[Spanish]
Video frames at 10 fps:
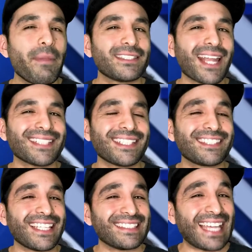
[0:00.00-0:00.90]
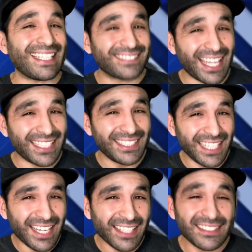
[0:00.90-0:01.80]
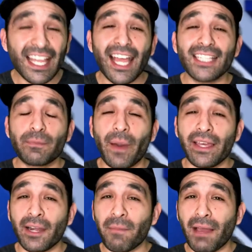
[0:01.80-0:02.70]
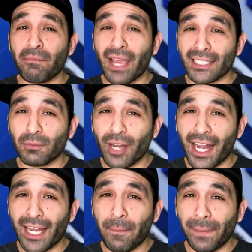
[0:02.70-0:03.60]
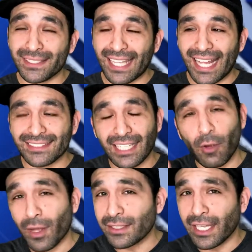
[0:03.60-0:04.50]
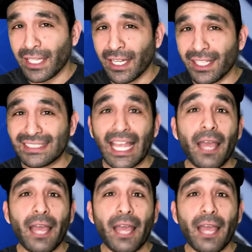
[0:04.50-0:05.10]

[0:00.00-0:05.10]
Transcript: pesará 66 GB, Spider-Man Miles Morales pesará 50 GB,